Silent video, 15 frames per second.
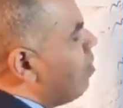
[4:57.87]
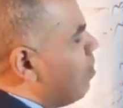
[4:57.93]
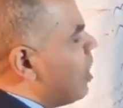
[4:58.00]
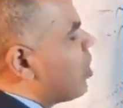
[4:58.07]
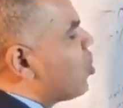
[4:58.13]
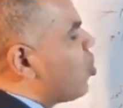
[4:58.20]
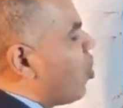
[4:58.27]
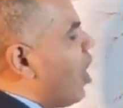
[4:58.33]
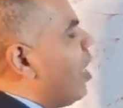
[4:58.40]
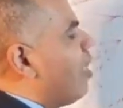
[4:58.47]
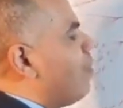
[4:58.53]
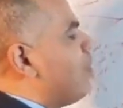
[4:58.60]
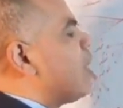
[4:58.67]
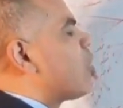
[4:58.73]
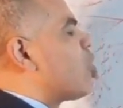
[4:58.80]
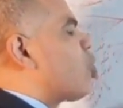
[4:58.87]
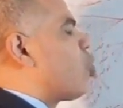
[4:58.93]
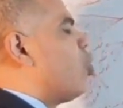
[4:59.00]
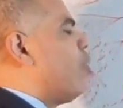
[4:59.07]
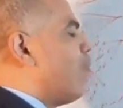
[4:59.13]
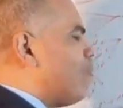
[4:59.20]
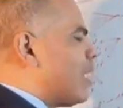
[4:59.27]
مصرا
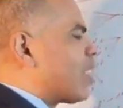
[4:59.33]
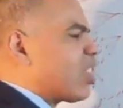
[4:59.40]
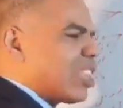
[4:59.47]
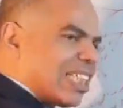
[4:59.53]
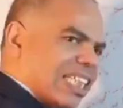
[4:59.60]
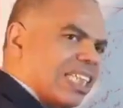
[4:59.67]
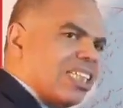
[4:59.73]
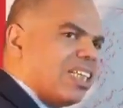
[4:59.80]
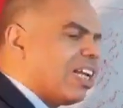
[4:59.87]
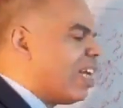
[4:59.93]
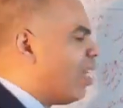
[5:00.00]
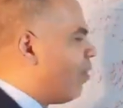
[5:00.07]
مصر مصر